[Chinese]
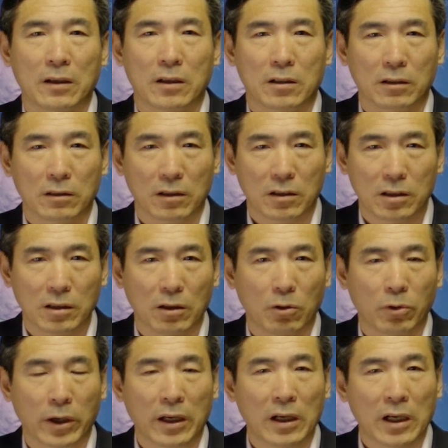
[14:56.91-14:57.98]
使得社
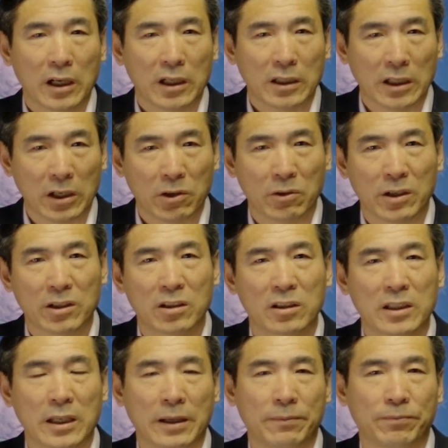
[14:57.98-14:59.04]
会人与人之
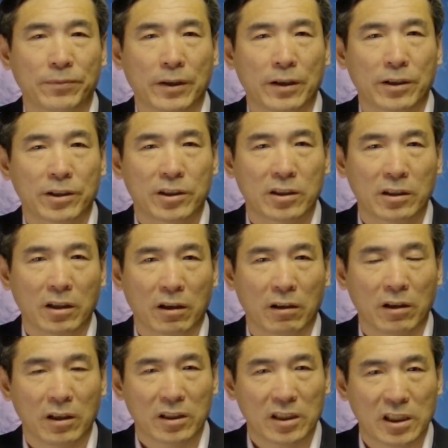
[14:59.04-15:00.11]
间失
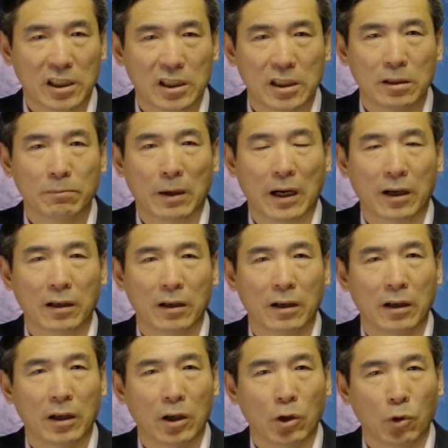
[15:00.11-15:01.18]
掉起码
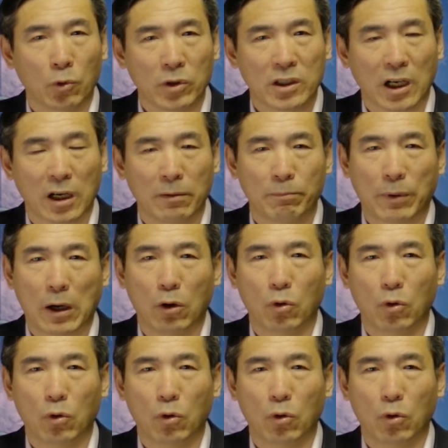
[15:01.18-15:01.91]
的伦常保